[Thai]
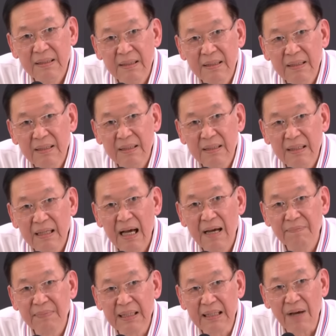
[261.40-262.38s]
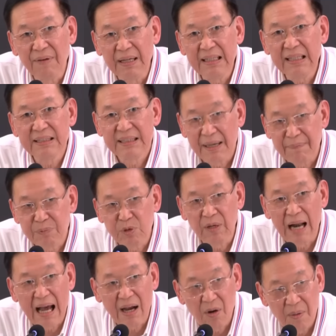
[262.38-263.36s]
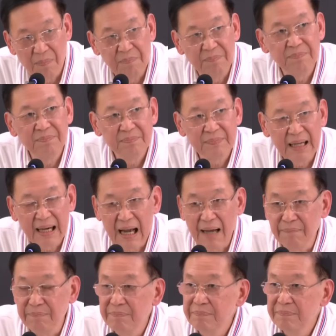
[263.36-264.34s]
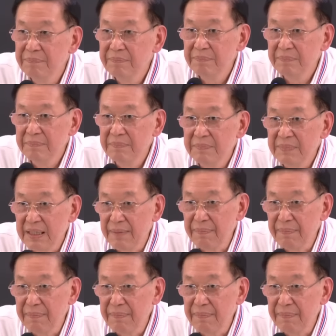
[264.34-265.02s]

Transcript: มีหลายครั้งที่มีการยื่นแล้วก็ได้ผลนะอ่านไหน